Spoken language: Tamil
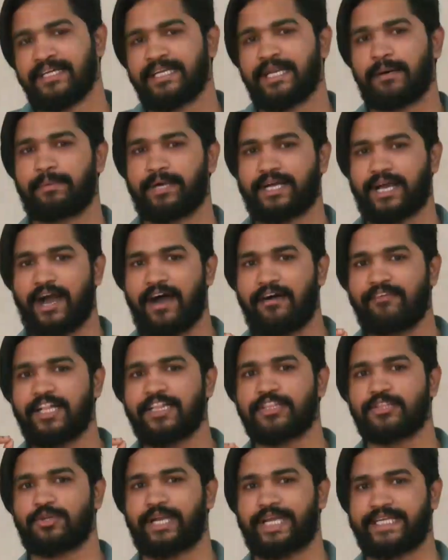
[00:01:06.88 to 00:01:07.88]
நம்ம
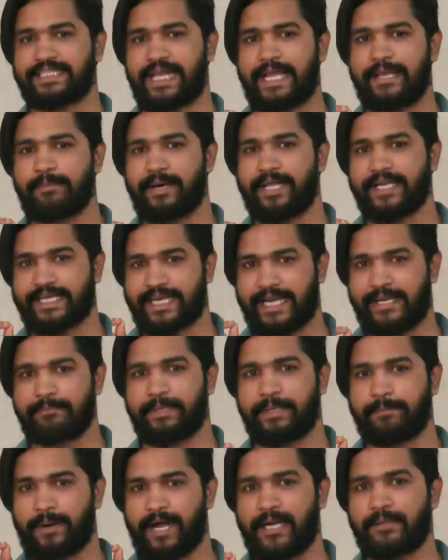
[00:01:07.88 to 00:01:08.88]
காவல்துறை சைபர் கிரைம்
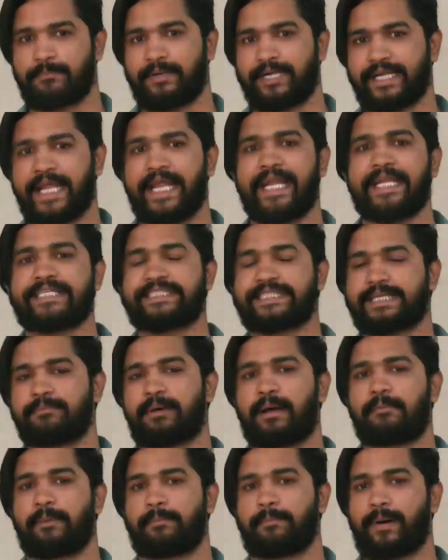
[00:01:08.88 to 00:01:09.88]
டிபார்ட்மெண்ட் ஏடிசி
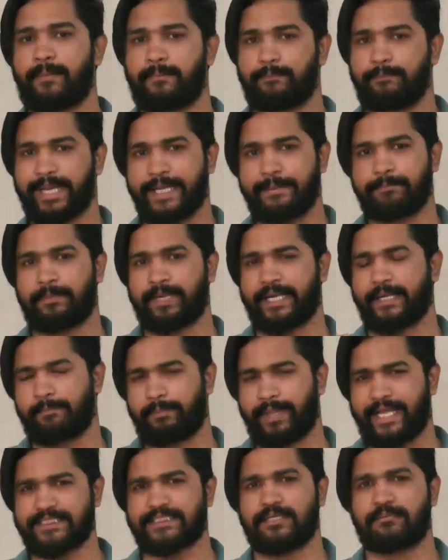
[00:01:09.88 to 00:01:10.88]
மேம் மீட் பண்ணி
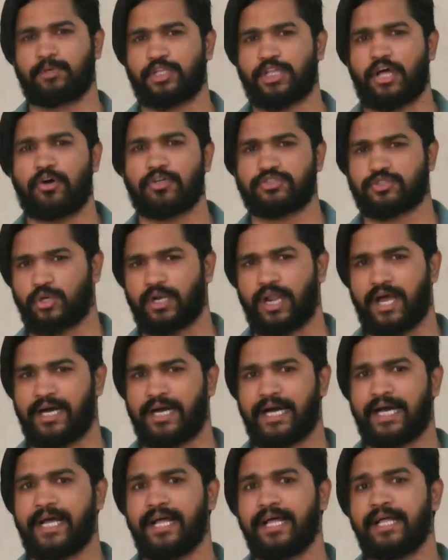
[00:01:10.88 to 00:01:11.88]
பேசும்போது அவங்க
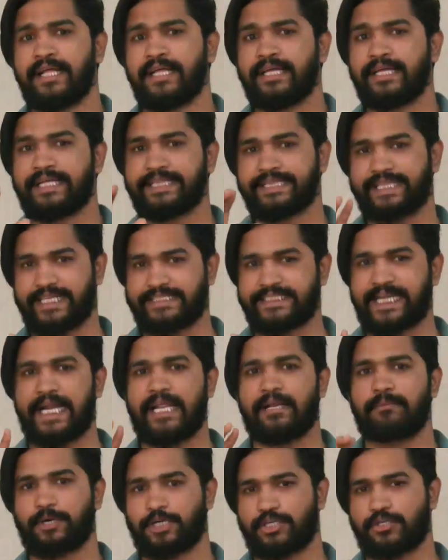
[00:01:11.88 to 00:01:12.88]
சொன்னாங்க இந்த
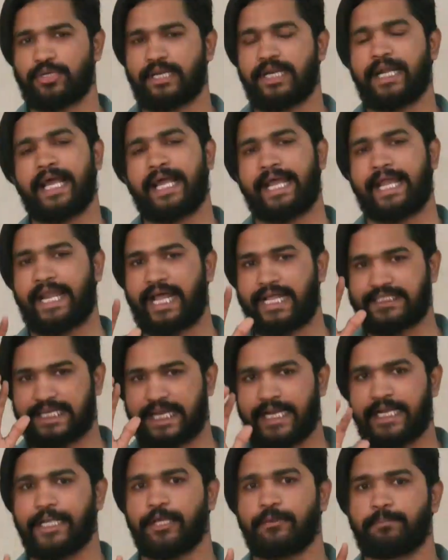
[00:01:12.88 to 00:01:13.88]
சேனல் மட்டும் இல்லை நான் எல்லா
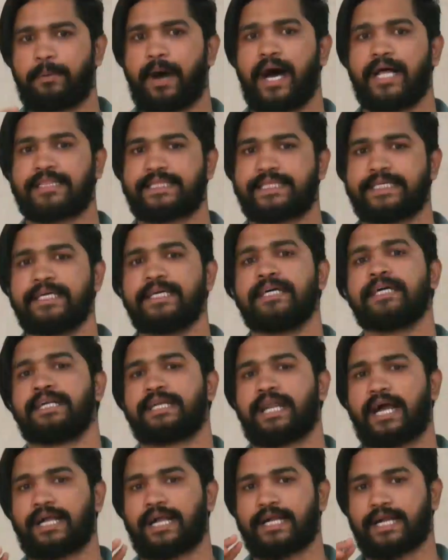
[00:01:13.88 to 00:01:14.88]
சேனல்லையும் பார்த்து
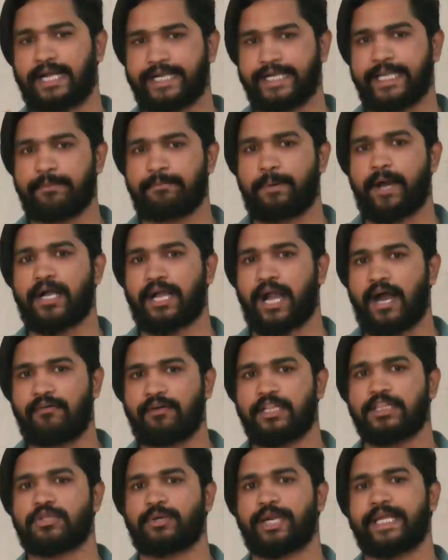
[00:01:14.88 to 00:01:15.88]
நாங்கள் கண்டிப்பாக
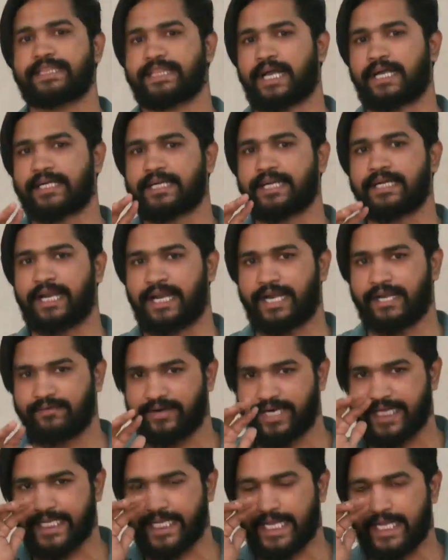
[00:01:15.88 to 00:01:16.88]
காவல்துறை தக்க
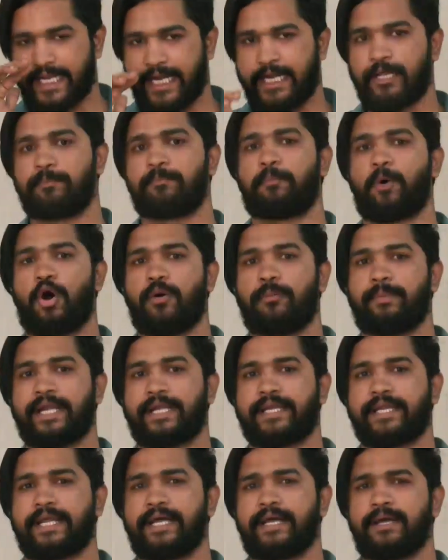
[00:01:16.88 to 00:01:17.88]
நடவடிக்கை எடுப்போம்
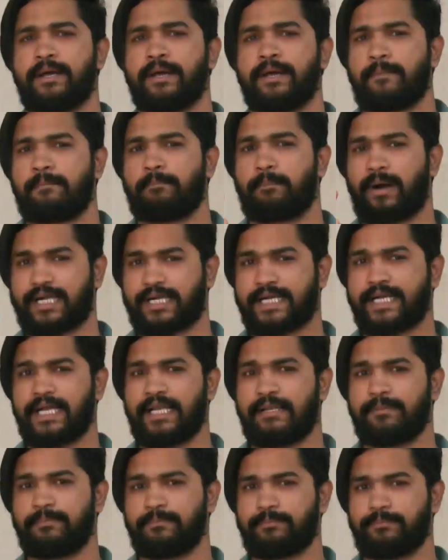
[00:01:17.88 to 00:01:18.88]
என்று
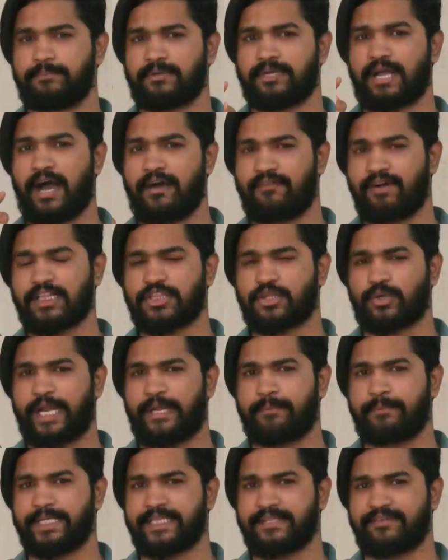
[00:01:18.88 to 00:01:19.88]
மக்கள்
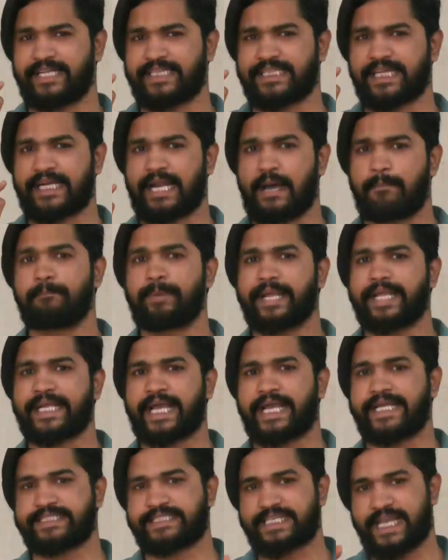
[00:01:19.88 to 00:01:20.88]
காவல்துறை மீது வைத்த
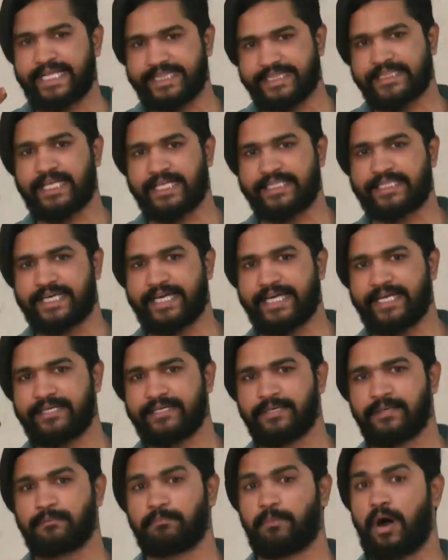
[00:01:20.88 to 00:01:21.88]
நம்பிக்கை ஜெயித்தது
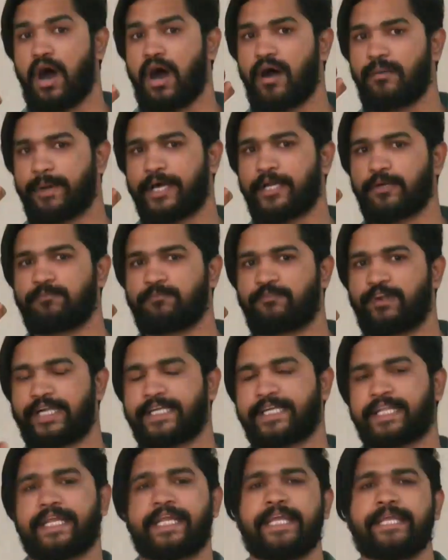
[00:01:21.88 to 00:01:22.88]
மாபெரும்
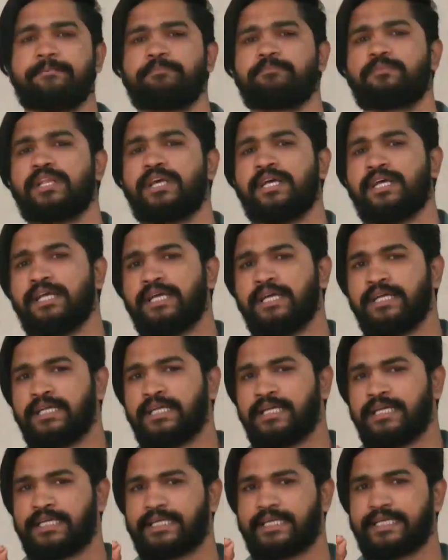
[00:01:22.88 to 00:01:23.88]
வெற்றி
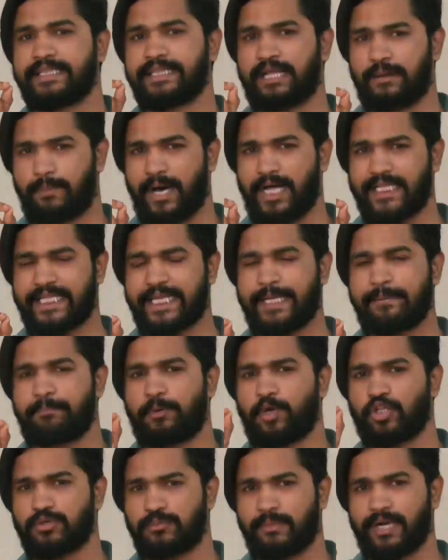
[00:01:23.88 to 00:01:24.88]
இந்த மாதிரி
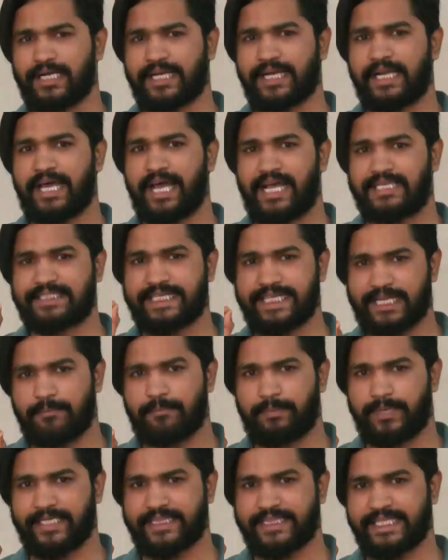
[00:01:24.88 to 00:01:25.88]
பொதுமக்களை
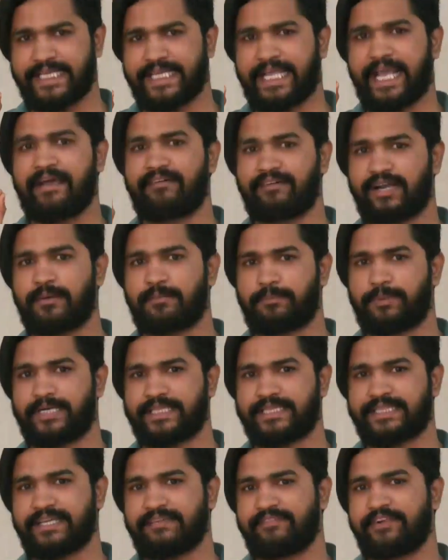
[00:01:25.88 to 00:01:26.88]
அசிங்கப்படுத்தி
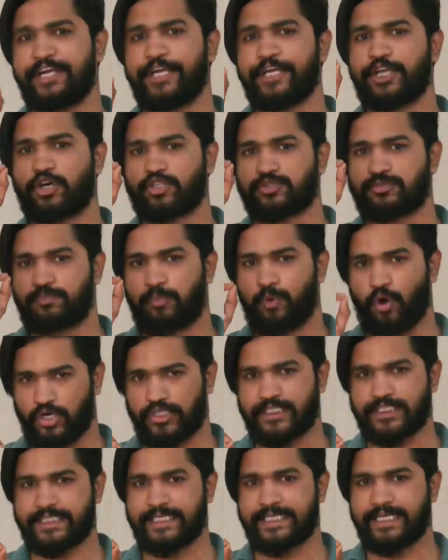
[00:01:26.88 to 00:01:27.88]
கேவலப்படுத்தி வீடியோஸ்
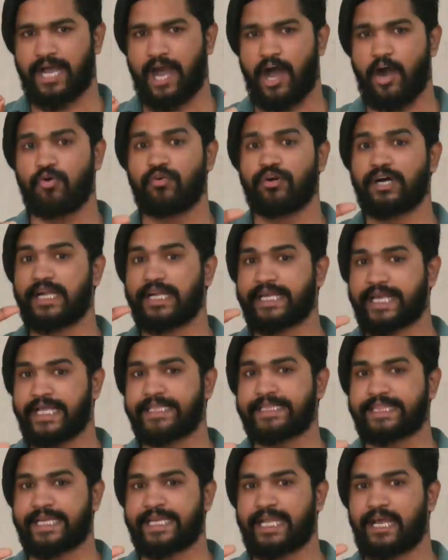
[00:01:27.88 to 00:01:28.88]
போட்டு அவங்களுக்கே
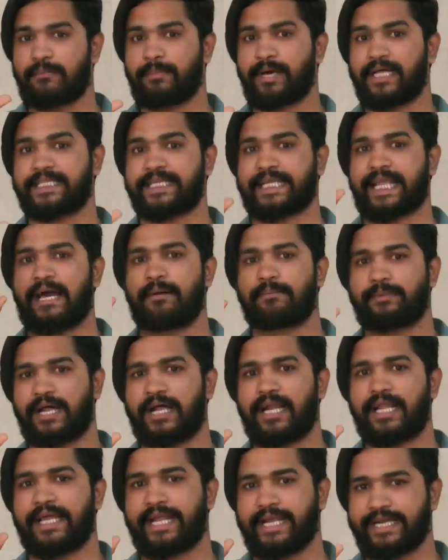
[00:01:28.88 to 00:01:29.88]
தெரியாமல் அதை
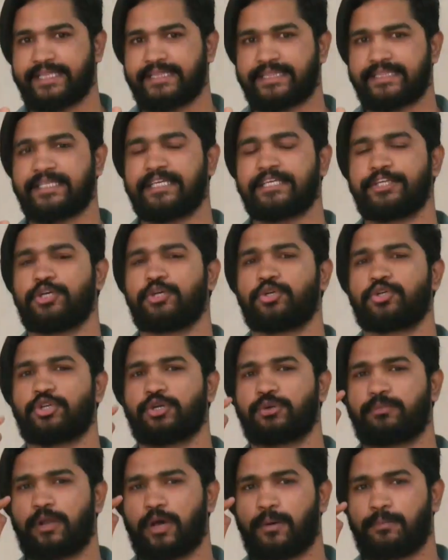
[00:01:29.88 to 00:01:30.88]
கேமராவில் எடுத்து
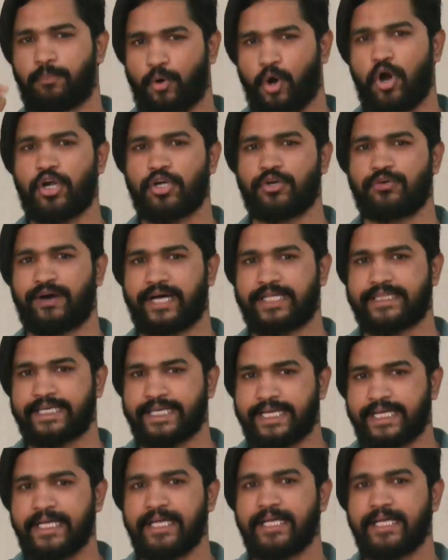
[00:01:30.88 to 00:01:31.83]
யூடியூப்பில் போடுவது